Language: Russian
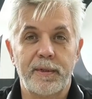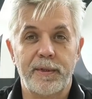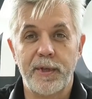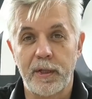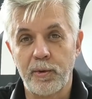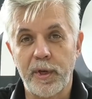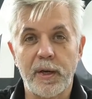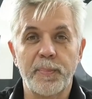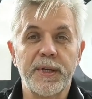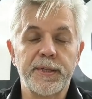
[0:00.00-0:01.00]
идеология
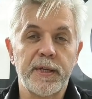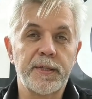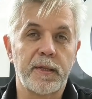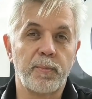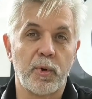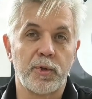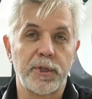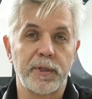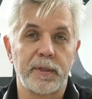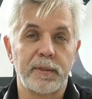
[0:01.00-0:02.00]
КПСС
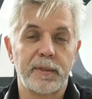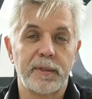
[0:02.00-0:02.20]
отброшена,